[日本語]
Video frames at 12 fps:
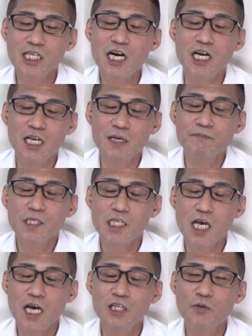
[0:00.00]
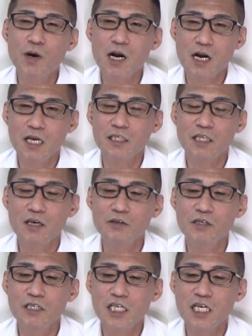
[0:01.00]
下がり、下げ止まらないってい
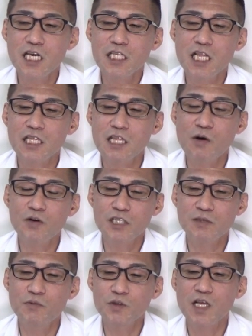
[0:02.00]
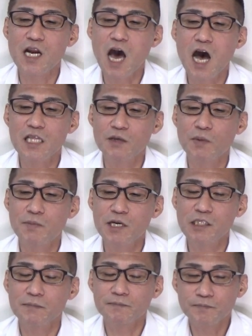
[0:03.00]
う風になってほしいもんだなって思いま
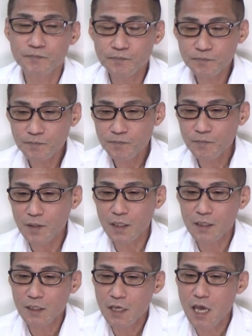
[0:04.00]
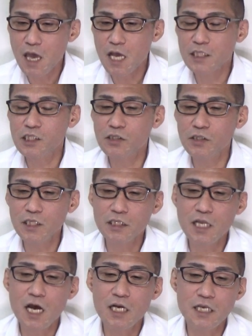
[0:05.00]
す。えー、
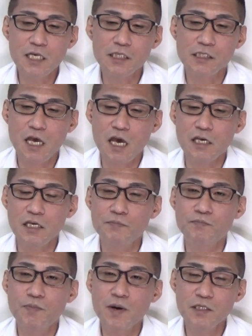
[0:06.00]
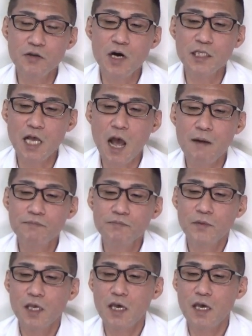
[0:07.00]
ツイッターでですね、一般の方、
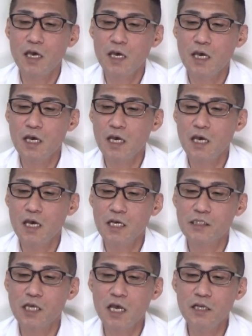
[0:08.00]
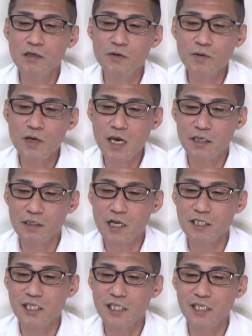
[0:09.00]
えー、線路内
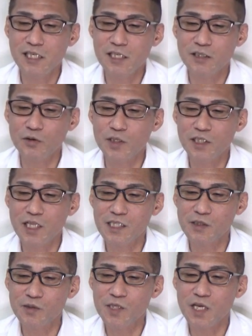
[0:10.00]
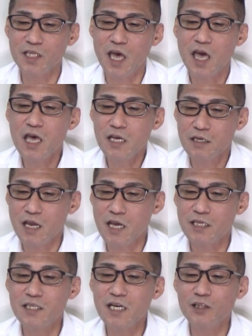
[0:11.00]
立ち入り撮り鉄のせいで
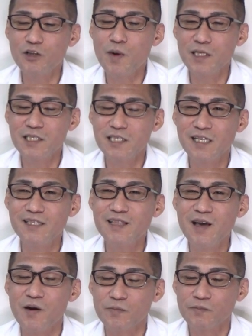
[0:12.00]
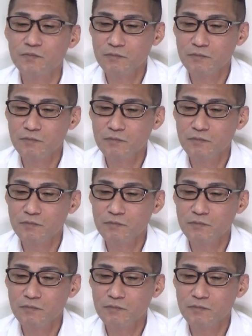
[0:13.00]
列車止まっちゃったよ。